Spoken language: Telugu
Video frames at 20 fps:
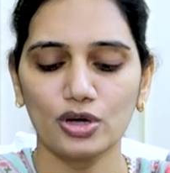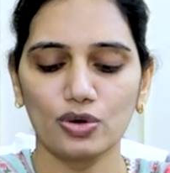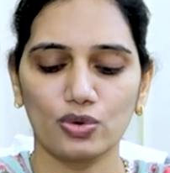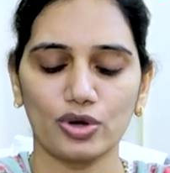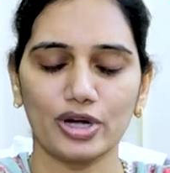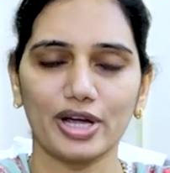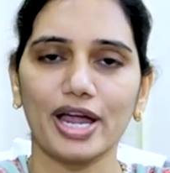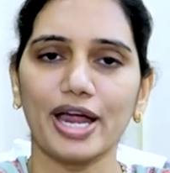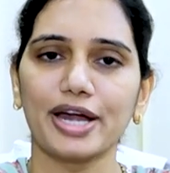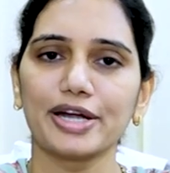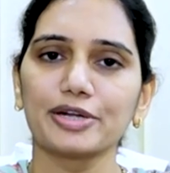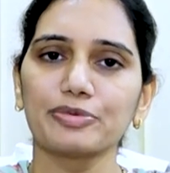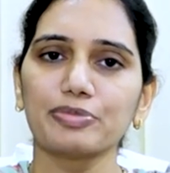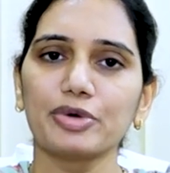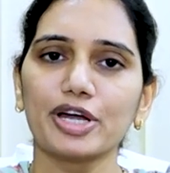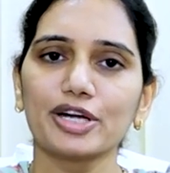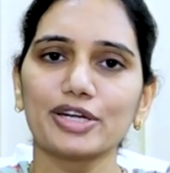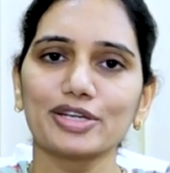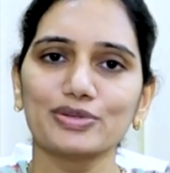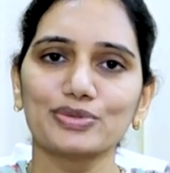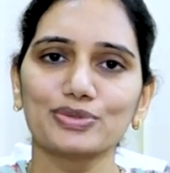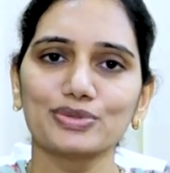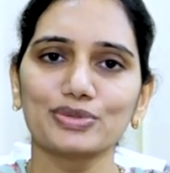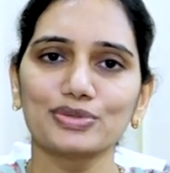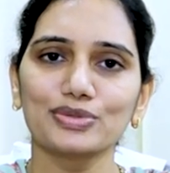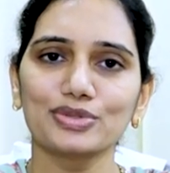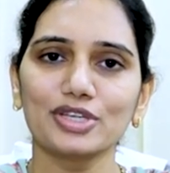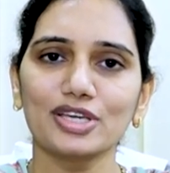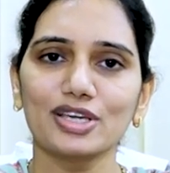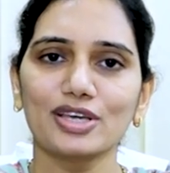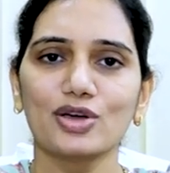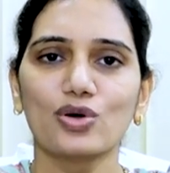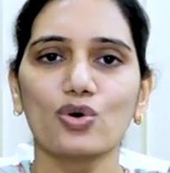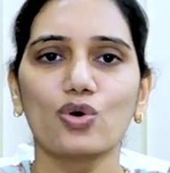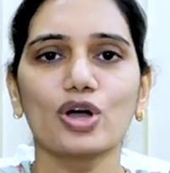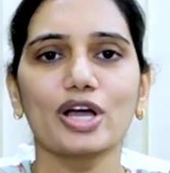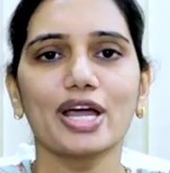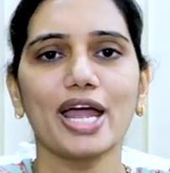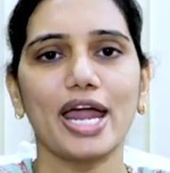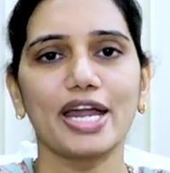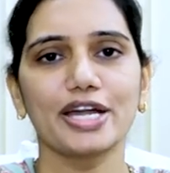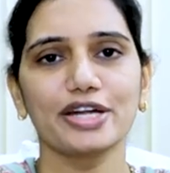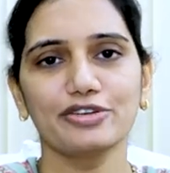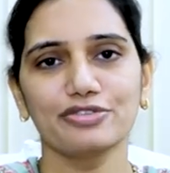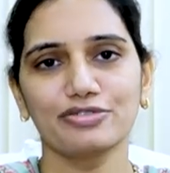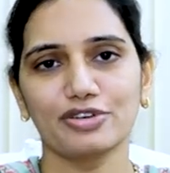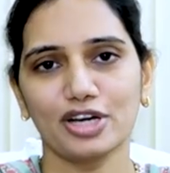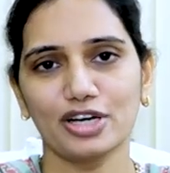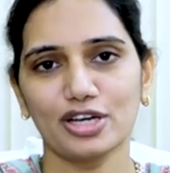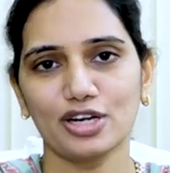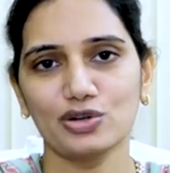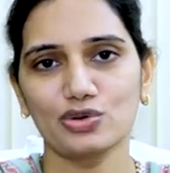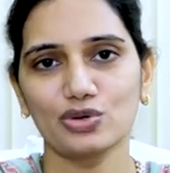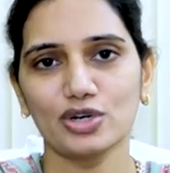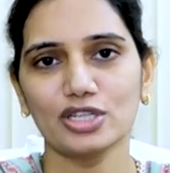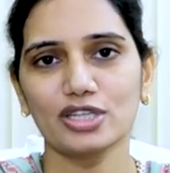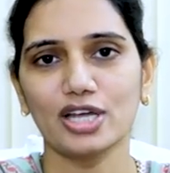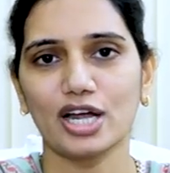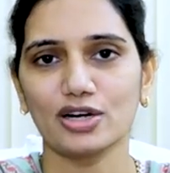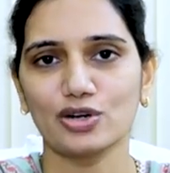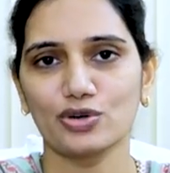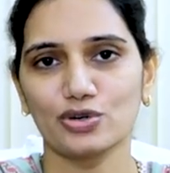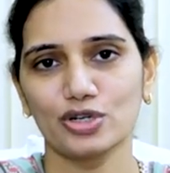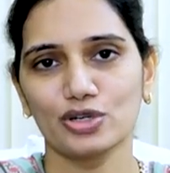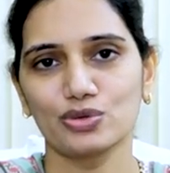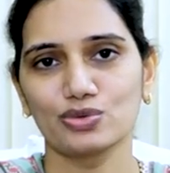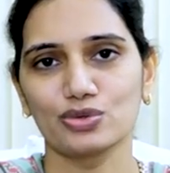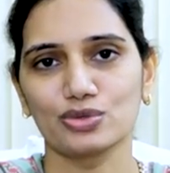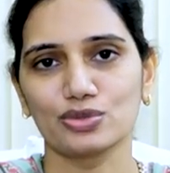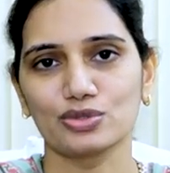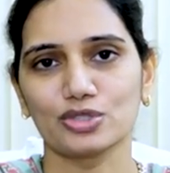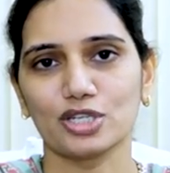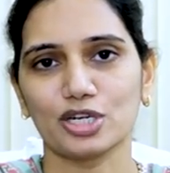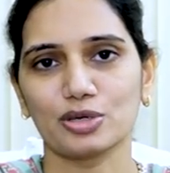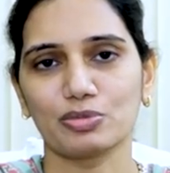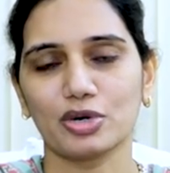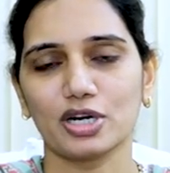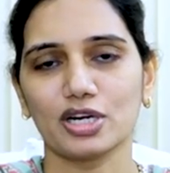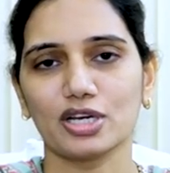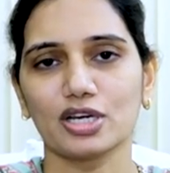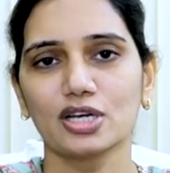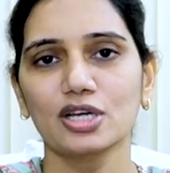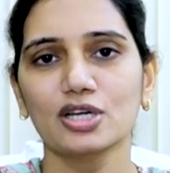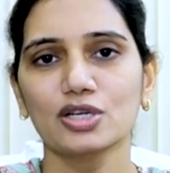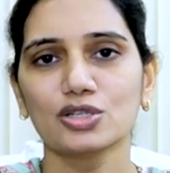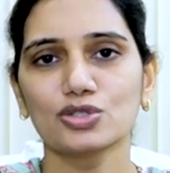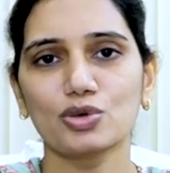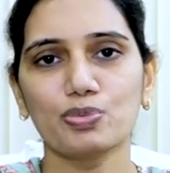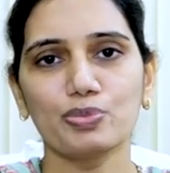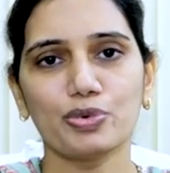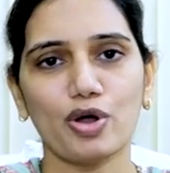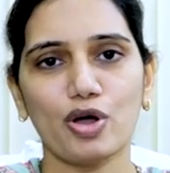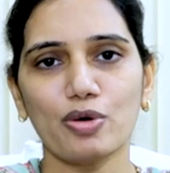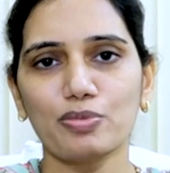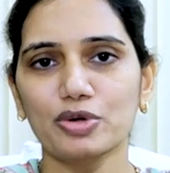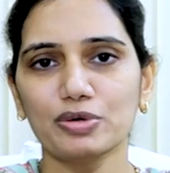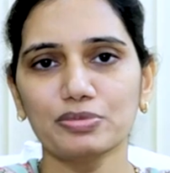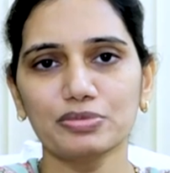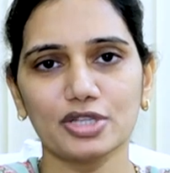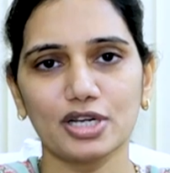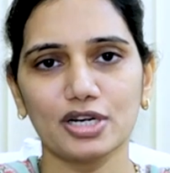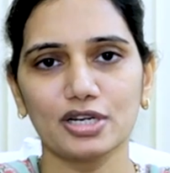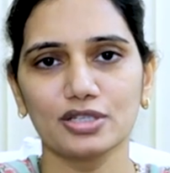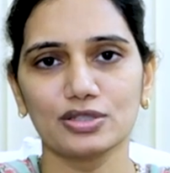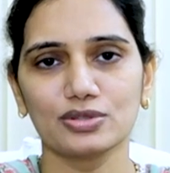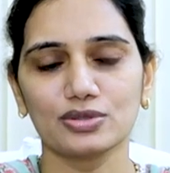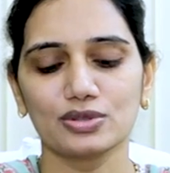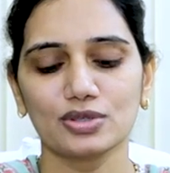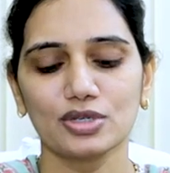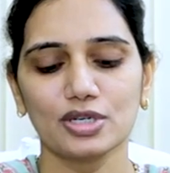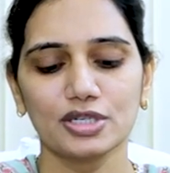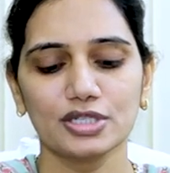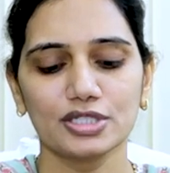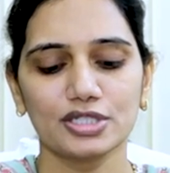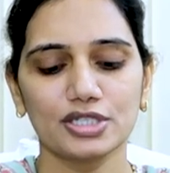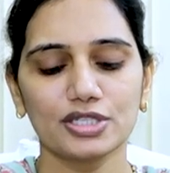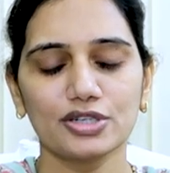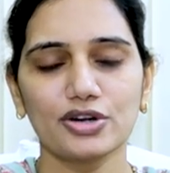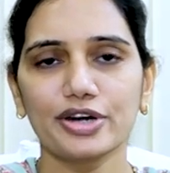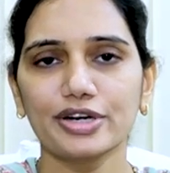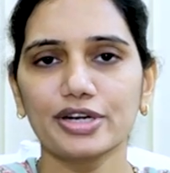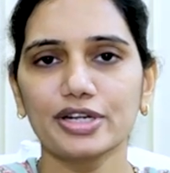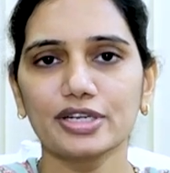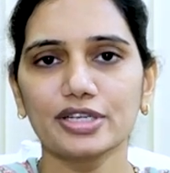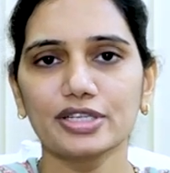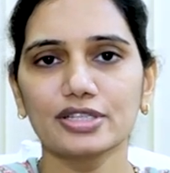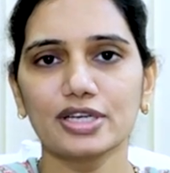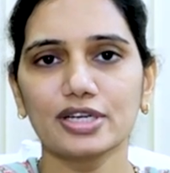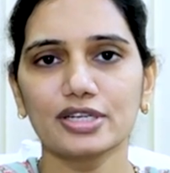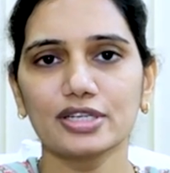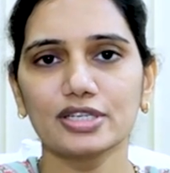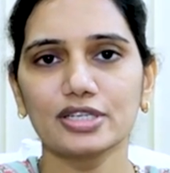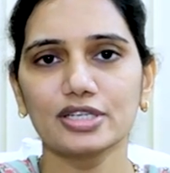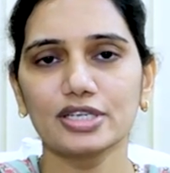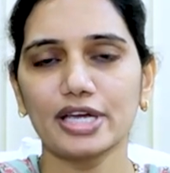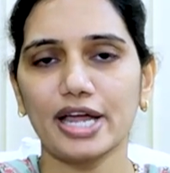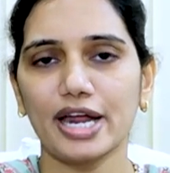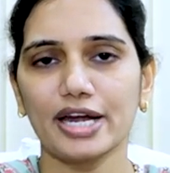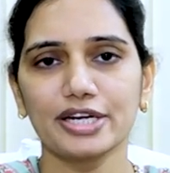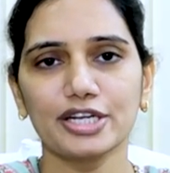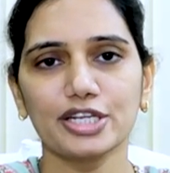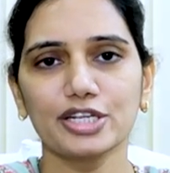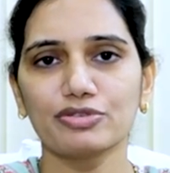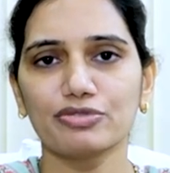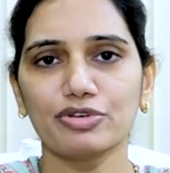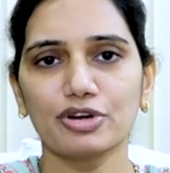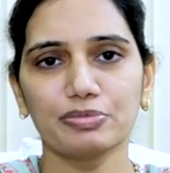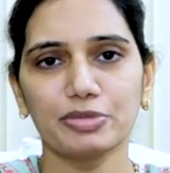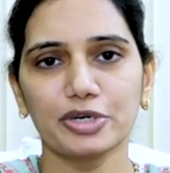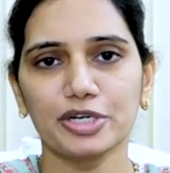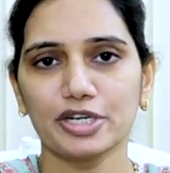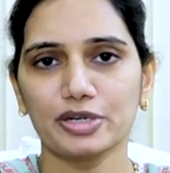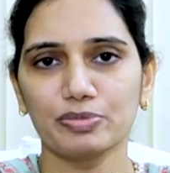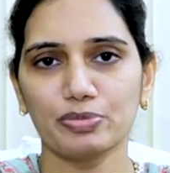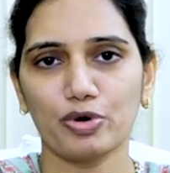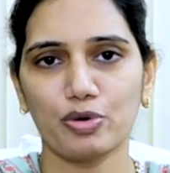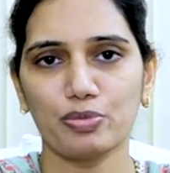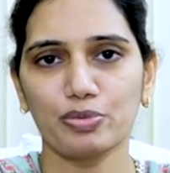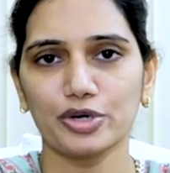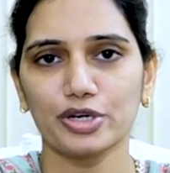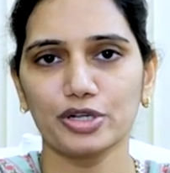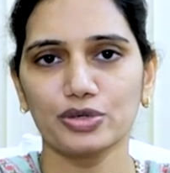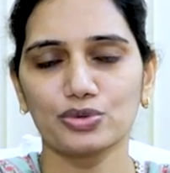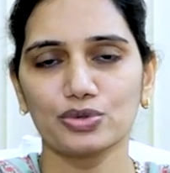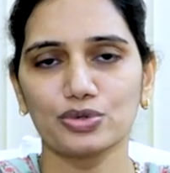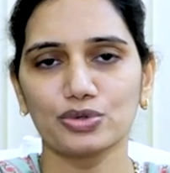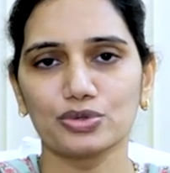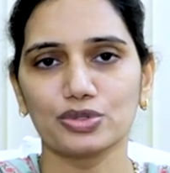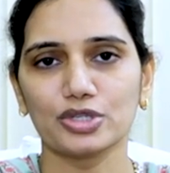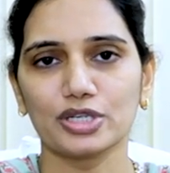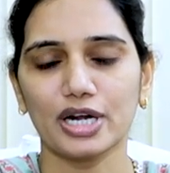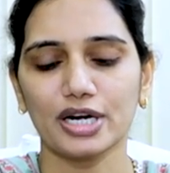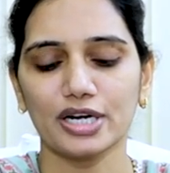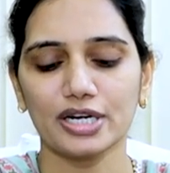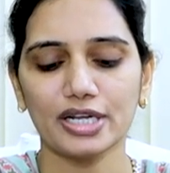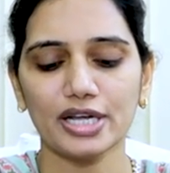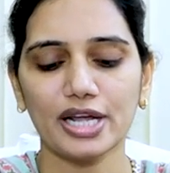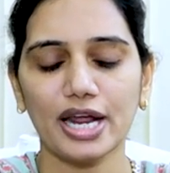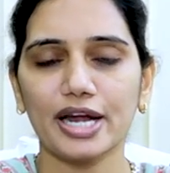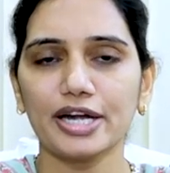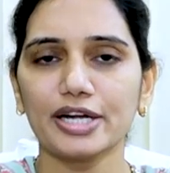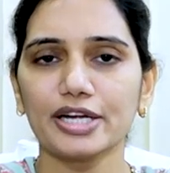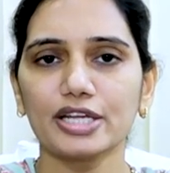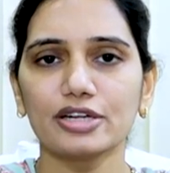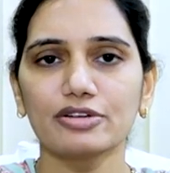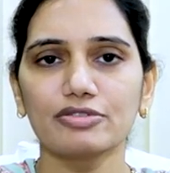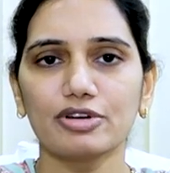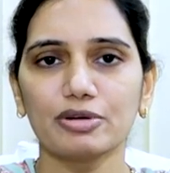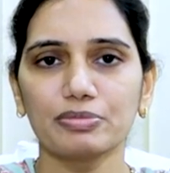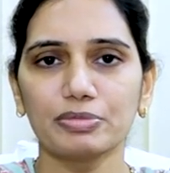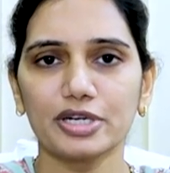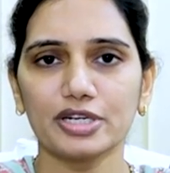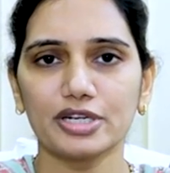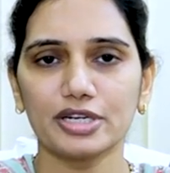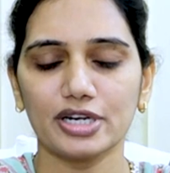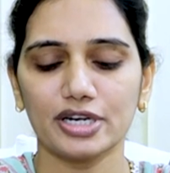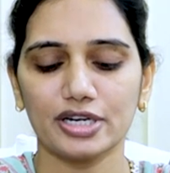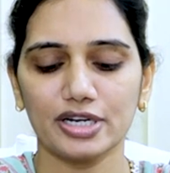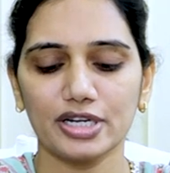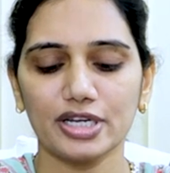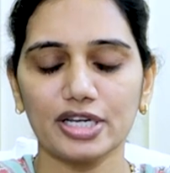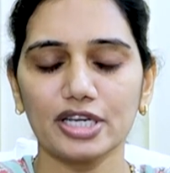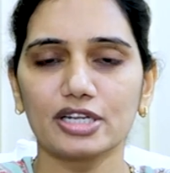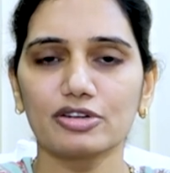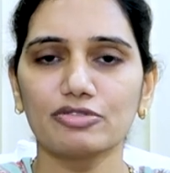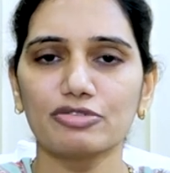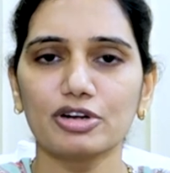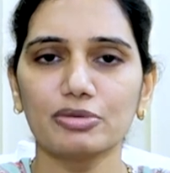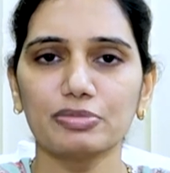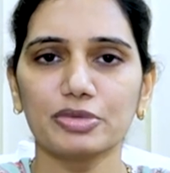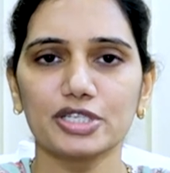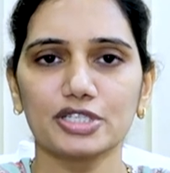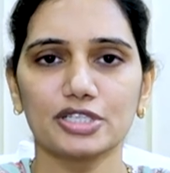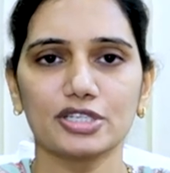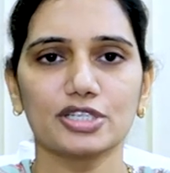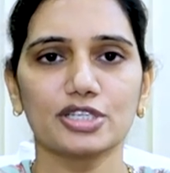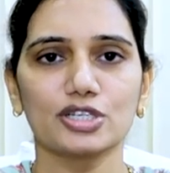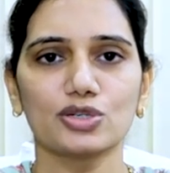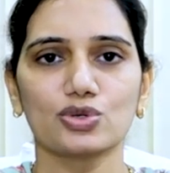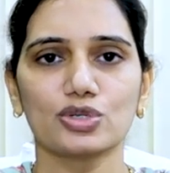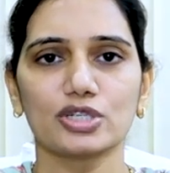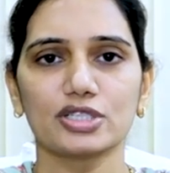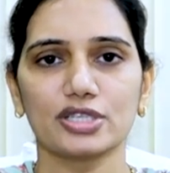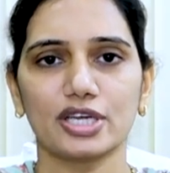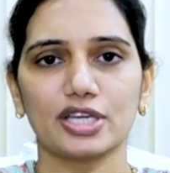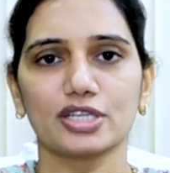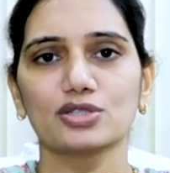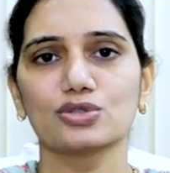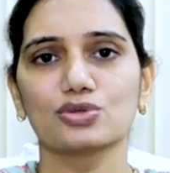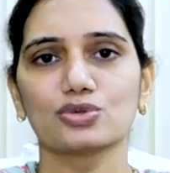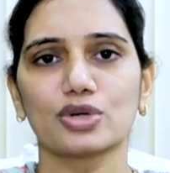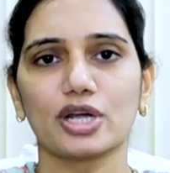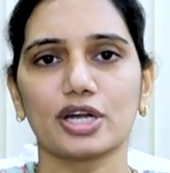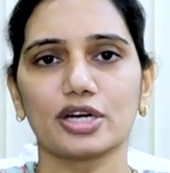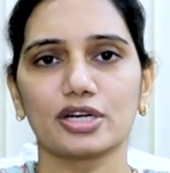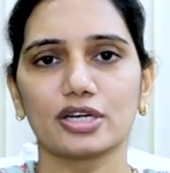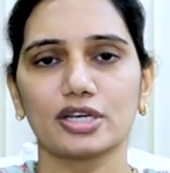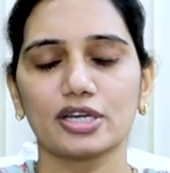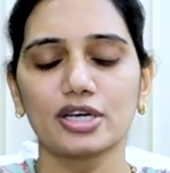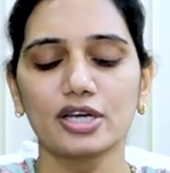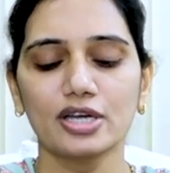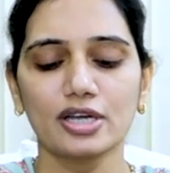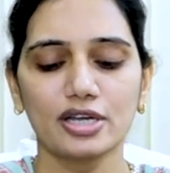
ఒక యాంటీబయాటిక్ ఉంటుంది ఒక యాంటీ ఫంగల్ కూడా దాంట్లోనే ఉంటుందన్నమాట సో ప్రాబ్లం తెలియదు స్టిరాయిడ్ అనే దానికి యాంటీ ఇన్ఫ్లమేటరీ ప్రాపర్టీ ఉంటుంది అంటే యాంటీ ఇన్ఫ్లమేటరీ అంటే ఇన్ఫ్లమేషన్కి కొన్ని సైన్స్ ఉన్నాయండి